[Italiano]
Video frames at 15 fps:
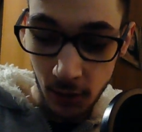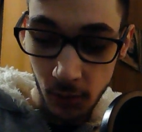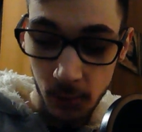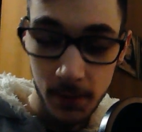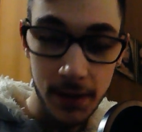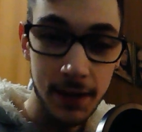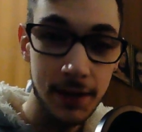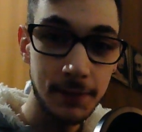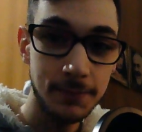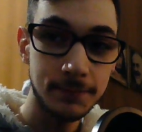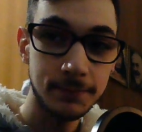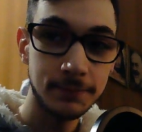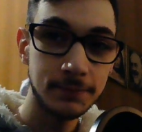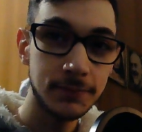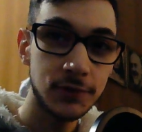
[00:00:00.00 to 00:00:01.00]
come...
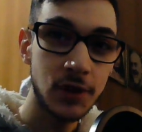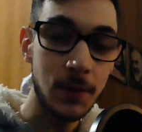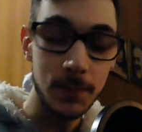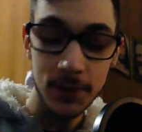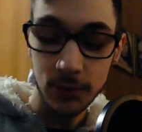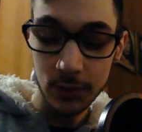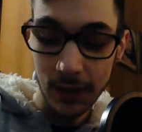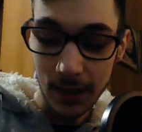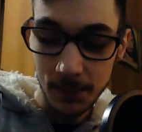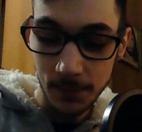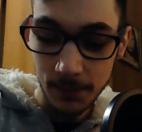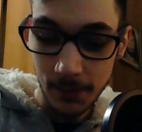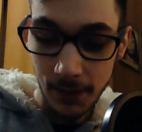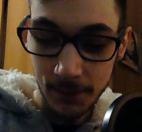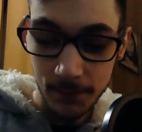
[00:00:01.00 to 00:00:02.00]
Cioè,
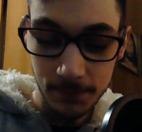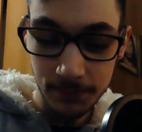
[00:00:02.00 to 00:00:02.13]
bisognerebbe... Ah,